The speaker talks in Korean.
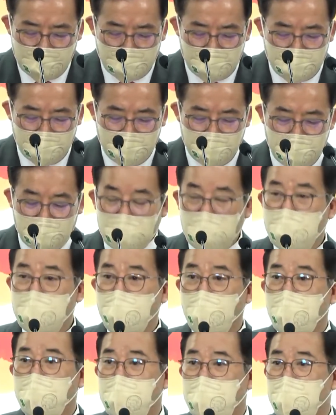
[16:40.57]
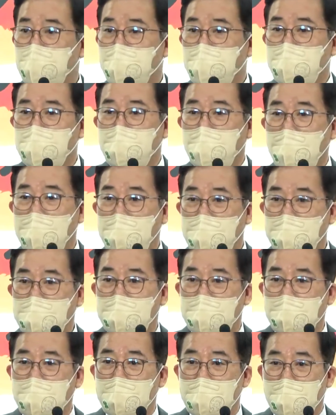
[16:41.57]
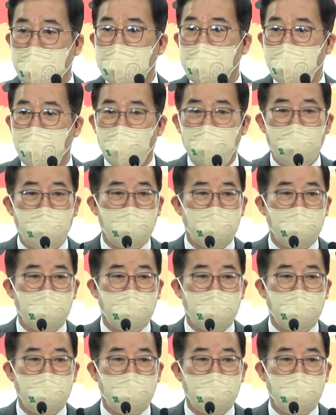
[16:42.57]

어머 뭐 그것도 뭐 거의 그 안에서 네, 이야기된 예. 걸로.